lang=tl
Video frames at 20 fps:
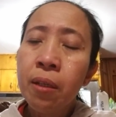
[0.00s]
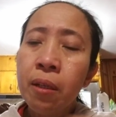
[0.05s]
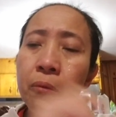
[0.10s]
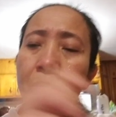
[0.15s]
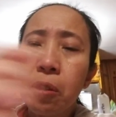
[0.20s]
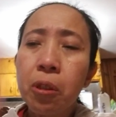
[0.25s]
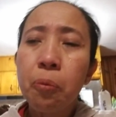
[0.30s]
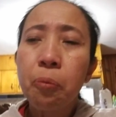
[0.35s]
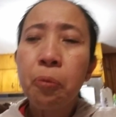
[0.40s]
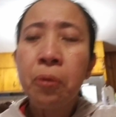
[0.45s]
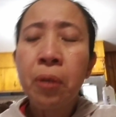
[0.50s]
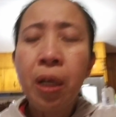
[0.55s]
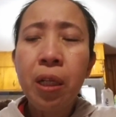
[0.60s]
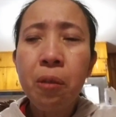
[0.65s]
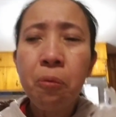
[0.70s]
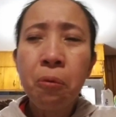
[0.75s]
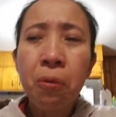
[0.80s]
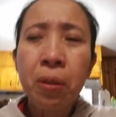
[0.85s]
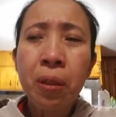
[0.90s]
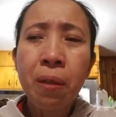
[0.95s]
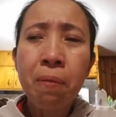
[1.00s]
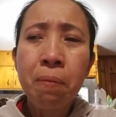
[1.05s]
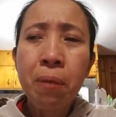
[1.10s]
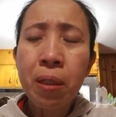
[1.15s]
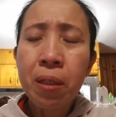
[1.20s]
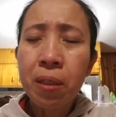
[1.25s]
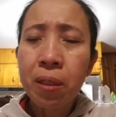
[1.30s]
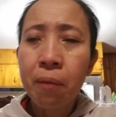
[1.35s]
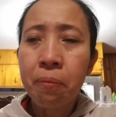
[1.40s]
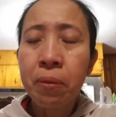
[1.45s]
hindi pong kalimutan
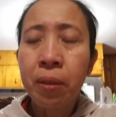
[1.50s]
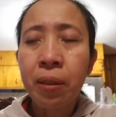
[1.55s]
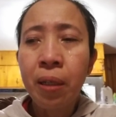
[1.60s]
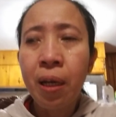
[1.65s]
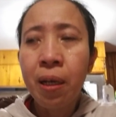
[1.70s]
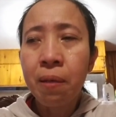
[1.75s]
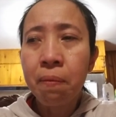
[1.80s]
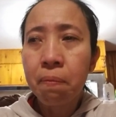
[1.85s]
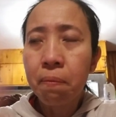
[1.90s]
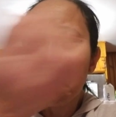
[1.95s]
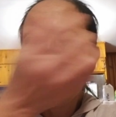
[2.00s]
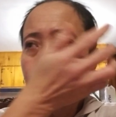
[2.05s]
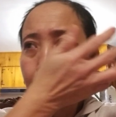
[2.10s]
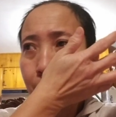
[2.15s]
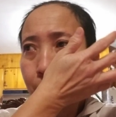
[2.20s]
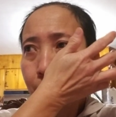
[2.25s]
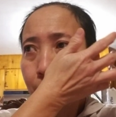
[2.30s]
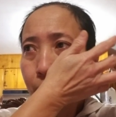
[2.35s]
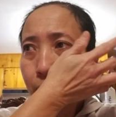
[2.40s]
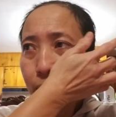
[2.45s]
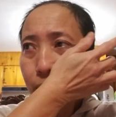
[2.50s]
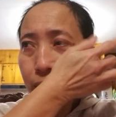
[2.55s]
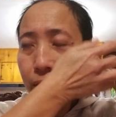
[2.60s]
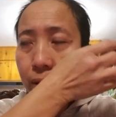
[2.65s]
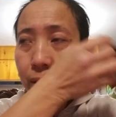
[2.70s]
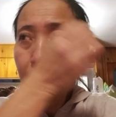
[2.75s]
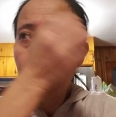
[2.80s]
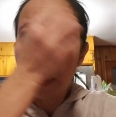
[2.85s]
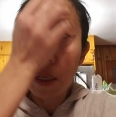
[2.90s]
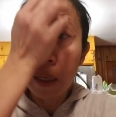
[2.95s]
mag-subscribe
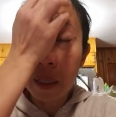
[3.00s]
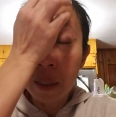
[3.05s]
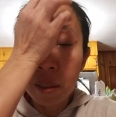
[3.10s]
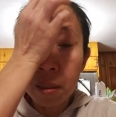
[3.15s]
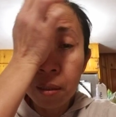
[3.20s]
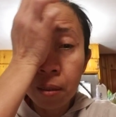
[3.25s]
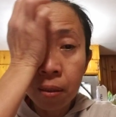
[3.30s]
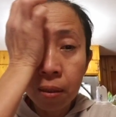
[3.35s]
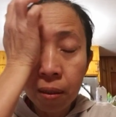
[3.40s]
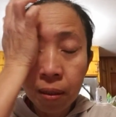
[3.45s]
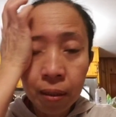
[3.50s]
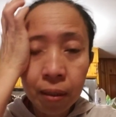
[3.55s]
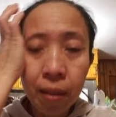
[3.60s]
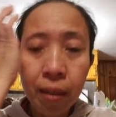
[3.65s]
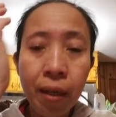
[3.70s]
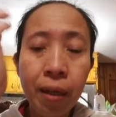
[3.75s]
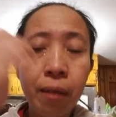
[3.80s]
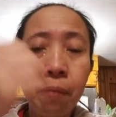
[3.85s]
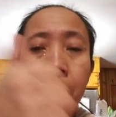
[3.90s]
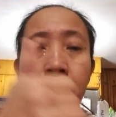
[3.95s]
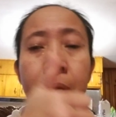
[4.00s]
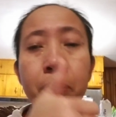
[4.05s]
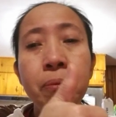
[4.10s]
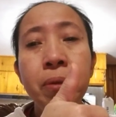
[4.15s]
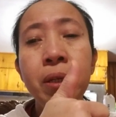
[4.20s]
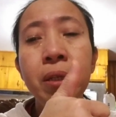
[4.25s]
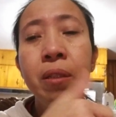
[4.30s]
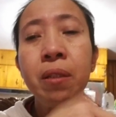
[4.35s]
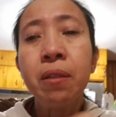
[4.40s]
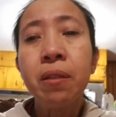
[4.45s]
and like my
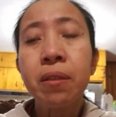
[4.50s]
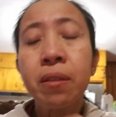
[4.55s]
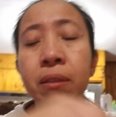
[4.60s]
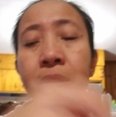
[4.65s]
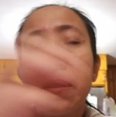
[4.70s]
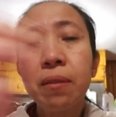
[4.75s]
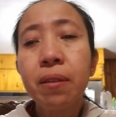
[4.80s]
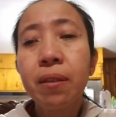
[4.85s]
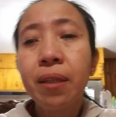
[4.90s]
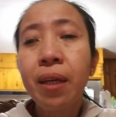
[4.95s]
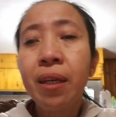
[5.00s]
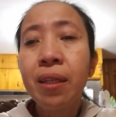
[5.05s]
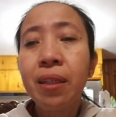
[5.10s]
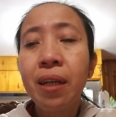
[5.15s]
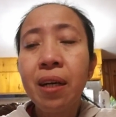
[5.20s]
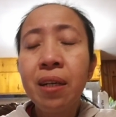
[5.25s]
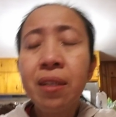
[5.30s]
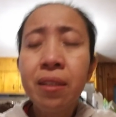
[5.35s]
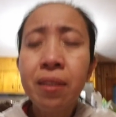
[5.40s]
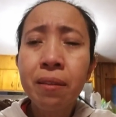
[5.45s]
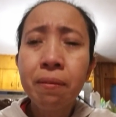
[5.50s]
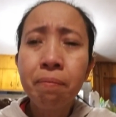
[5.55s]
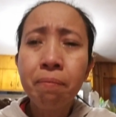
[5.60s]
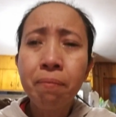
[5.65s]
videos. Okay, guys?